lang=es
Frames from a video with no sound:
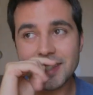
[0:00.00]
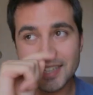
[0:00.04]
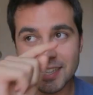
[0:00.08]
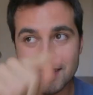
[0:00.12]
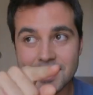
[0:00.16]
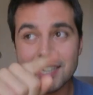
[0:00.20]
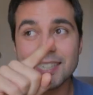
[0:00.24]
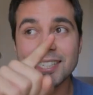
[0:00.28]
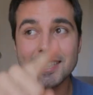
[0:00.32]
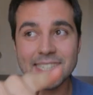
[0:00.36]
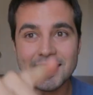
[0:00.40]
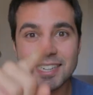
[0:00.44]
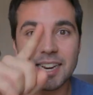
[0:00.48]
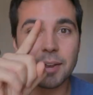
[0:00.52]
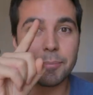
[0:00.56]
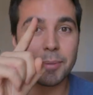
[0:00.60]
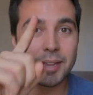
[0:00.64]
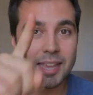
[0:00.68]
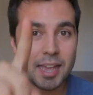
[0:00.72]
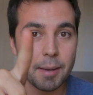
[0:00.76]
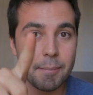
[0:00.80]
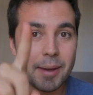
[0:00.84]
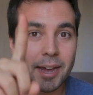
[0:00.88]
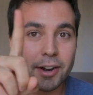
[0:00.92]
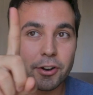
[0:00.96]
esas sí que
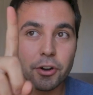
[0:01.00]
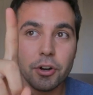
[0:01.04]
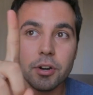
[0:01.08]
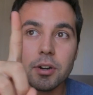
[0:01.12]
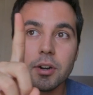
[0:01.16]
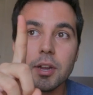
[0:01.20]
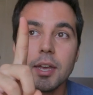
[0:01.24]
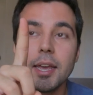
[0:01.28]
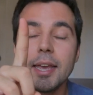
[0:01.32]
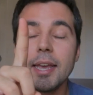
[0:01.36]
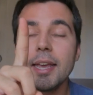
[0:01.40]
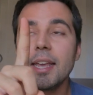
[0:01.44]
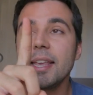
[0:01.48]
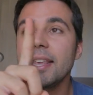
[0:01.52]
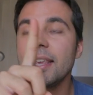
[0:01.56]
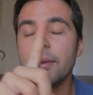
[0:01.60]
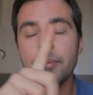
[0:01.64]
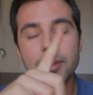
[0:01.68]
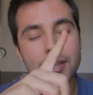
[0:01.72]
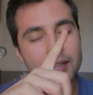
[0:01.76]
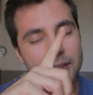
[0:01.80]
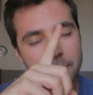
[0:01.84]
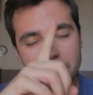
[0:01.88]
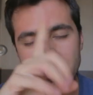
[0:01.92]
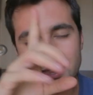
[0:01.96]
me llamaron y
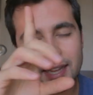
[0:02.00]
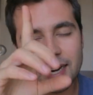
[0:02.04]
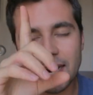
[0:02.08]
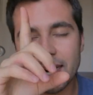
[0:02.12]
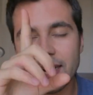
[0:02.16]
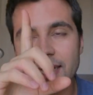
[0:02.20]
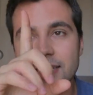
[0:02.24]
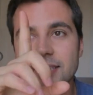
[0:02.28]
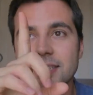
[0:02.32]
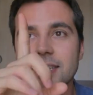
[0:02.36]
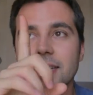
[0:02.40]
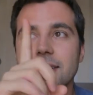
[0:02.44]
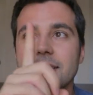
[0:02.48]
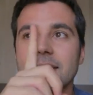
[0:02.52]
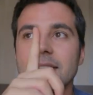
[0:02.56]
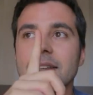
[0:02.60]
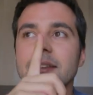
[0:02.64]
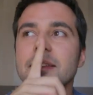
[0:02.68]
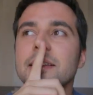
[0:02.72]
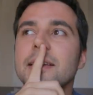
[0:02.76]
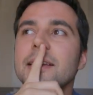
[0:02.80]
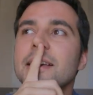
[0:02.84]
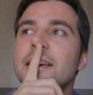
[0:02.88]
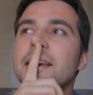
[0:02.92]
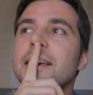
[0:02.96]
evidentemente las
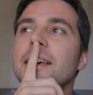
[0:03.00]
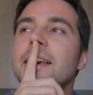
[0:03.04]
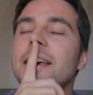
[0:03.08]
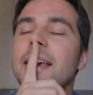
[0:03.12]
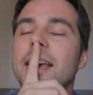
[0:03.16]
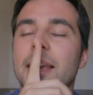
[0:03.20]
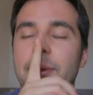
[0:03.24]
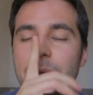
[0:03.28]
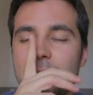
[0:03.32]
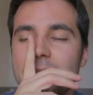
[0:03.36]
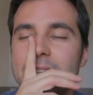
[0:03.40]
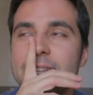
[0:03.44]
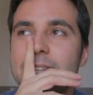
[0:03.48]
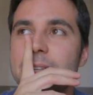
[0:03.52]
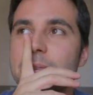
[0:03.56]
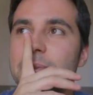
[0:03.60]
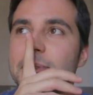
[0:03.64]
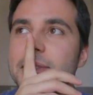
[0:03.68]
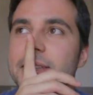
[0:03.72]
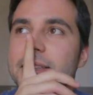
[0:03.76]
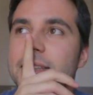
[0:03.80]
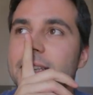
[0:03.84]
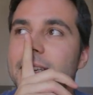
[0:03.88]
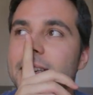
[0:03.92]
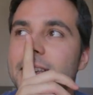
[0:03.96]
rechacé.
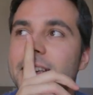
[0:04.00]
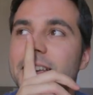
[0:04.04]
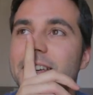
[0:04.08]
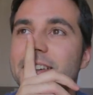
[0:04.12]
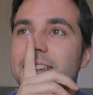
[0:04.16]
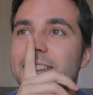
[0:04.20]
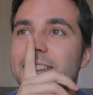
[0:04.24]
Evidentemente.